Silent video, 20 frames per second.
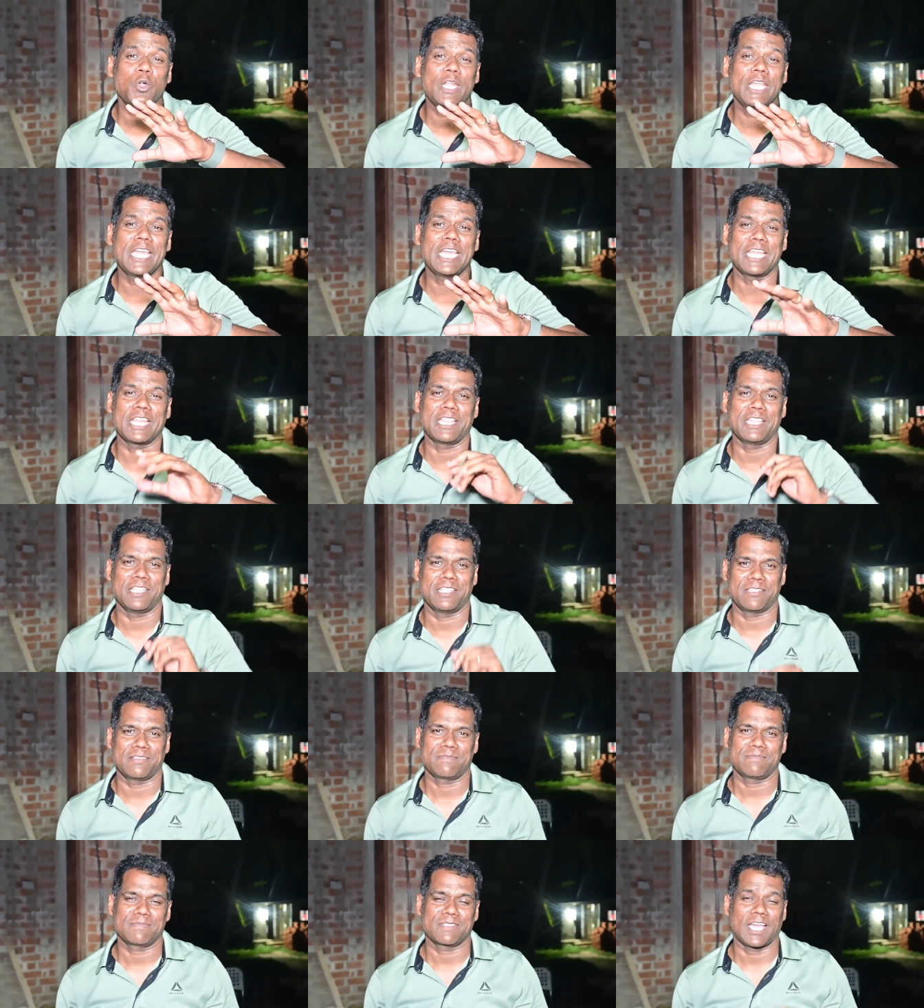கொண்டே
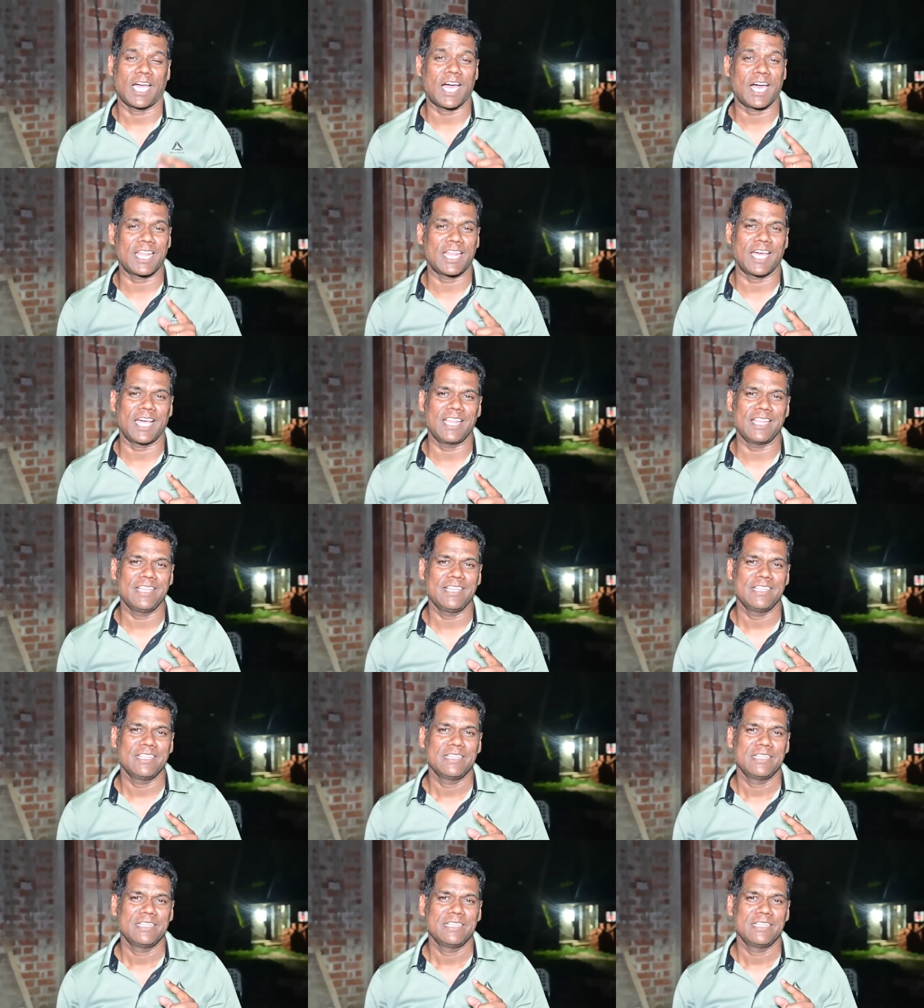இருந்தது ஆனால்